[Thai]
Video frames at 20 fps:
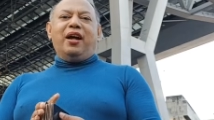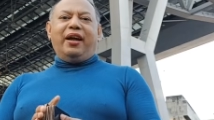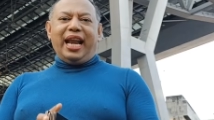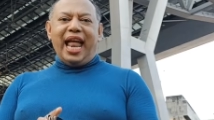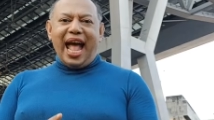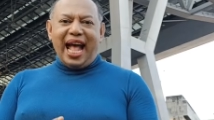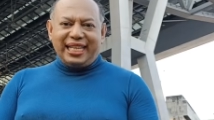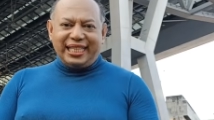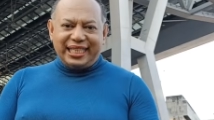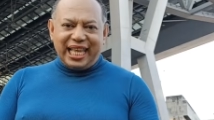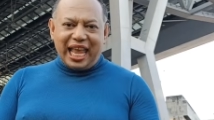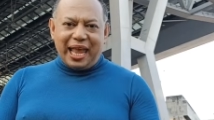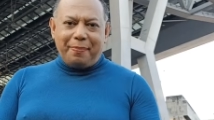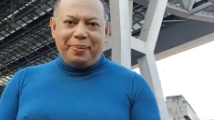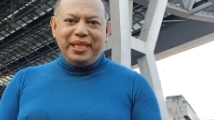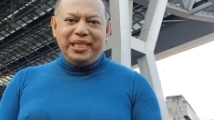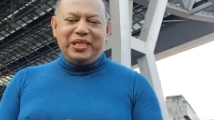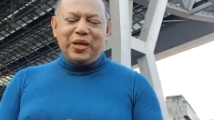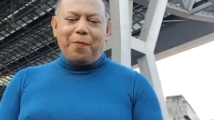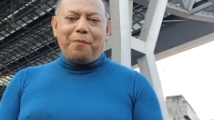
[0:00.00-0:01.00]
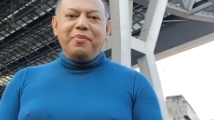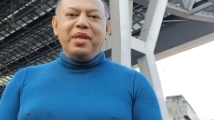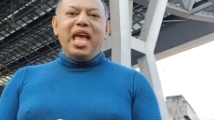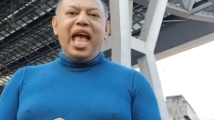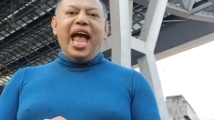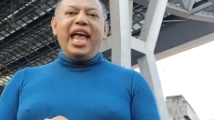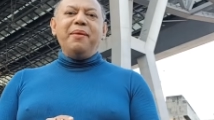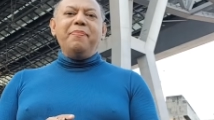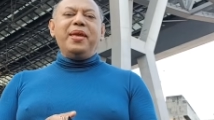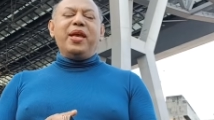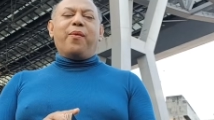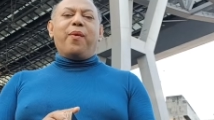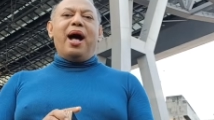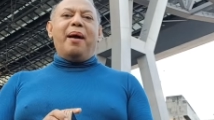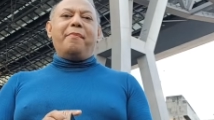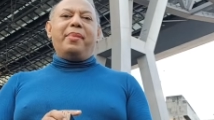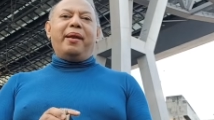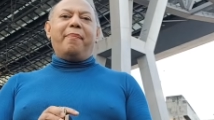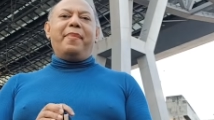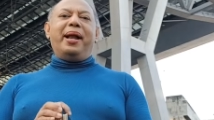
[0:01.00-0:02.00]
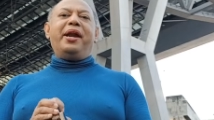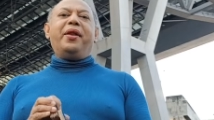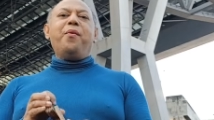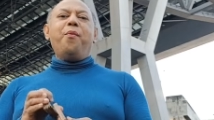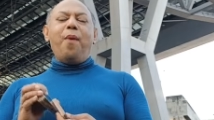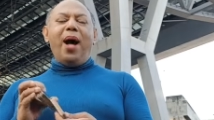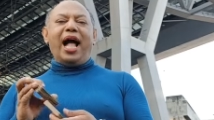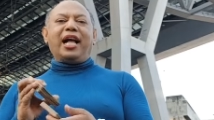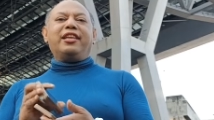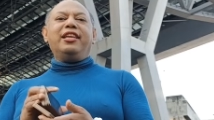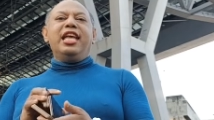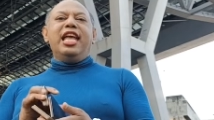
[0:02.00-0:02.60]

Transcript: ราศีพฤษภให้มีความระมัดระวัง